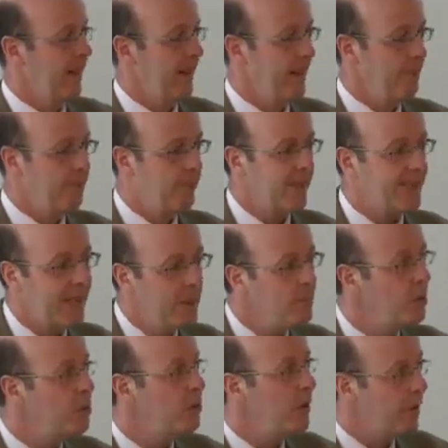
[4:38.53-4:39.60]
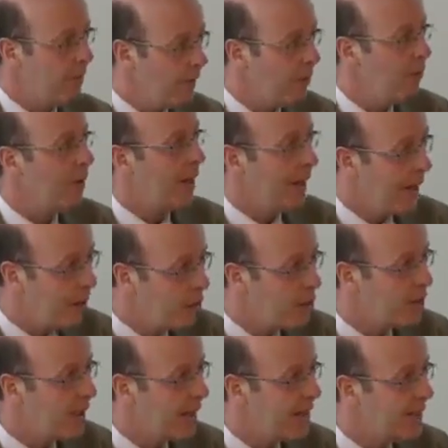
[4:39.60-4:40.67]
Eh, pasamos de una célula a
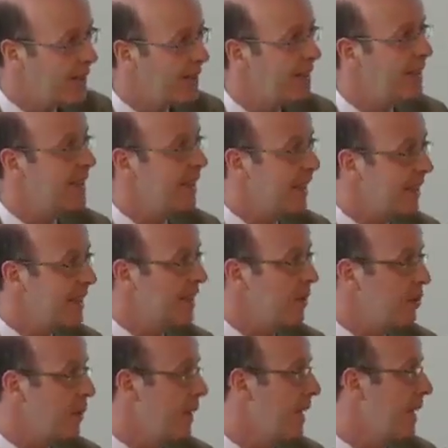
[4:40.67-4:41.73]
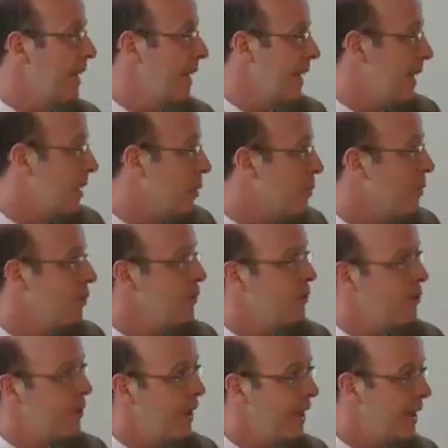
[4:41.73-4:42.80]
otra sin tener seguridad de ni cómo
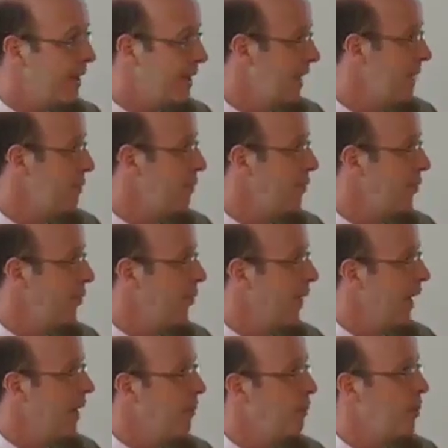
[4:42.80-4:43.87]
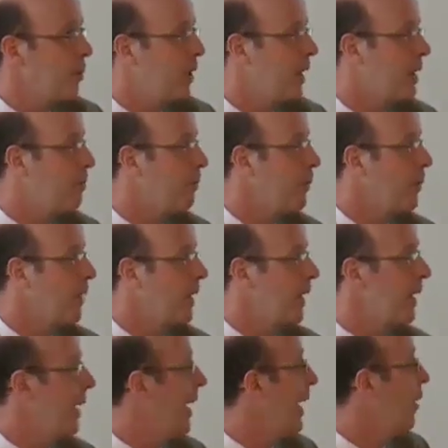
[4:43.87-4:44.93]
funciona ni si funciona. ¿Por qué?
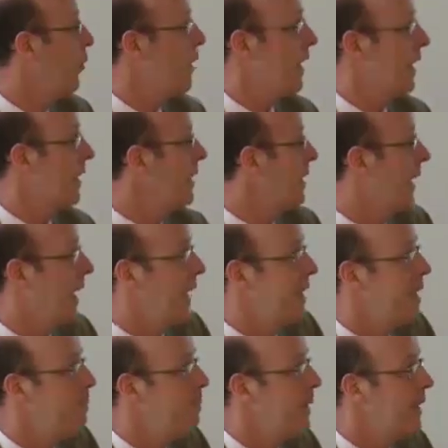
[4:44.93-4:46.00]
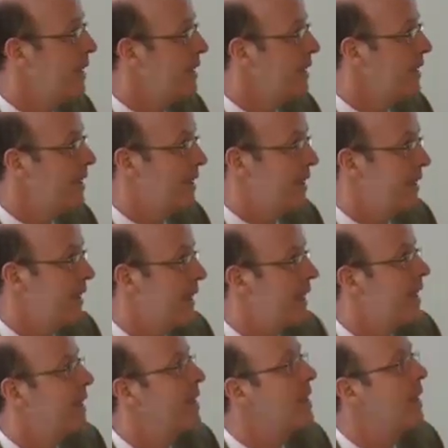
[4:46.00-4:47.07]
Porque ahora hay IPS y a
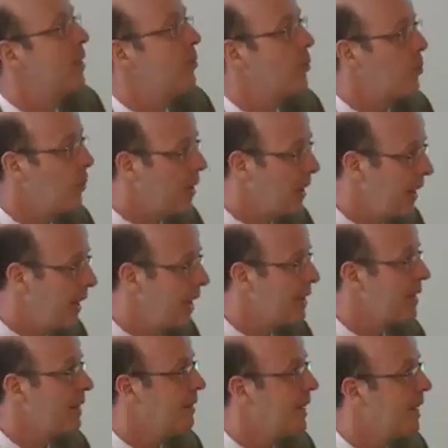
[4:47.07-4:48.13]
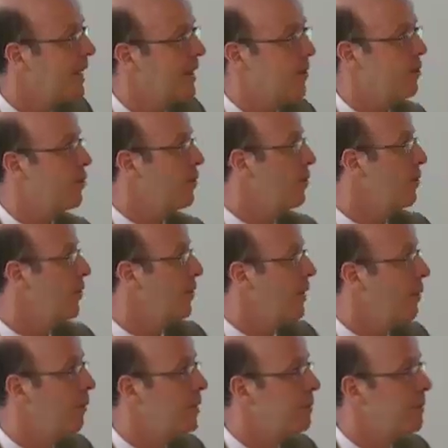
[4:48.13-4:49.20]
quién se le ocurre querer trabajar con
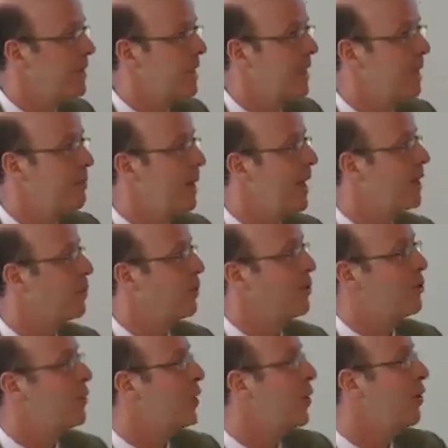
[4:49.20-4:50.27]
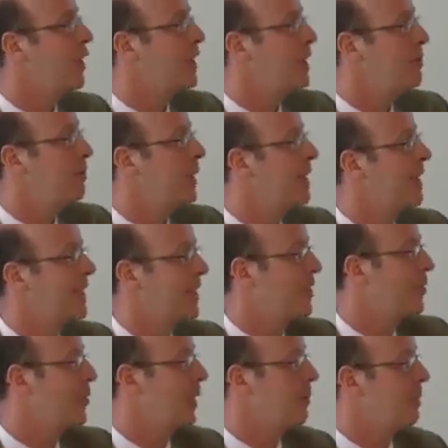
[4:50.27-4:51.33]
células mesenquimales cuando tengo las IPS que
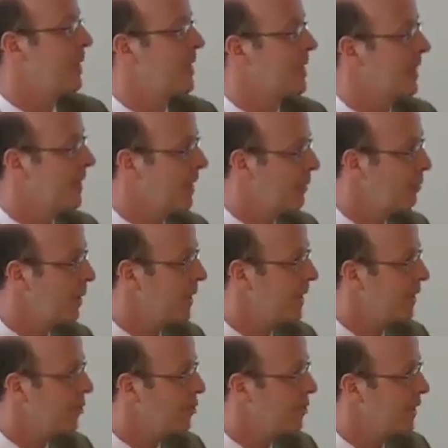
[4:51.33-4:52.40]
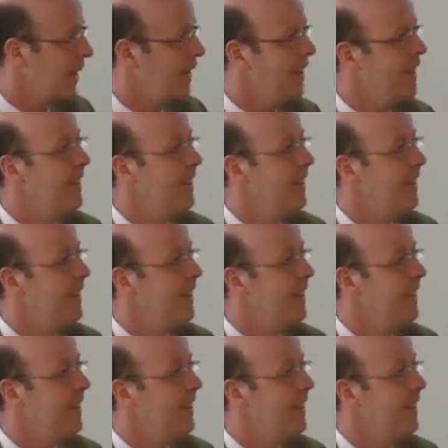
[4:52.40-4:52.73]
son capaces de hacer cualquier cosa.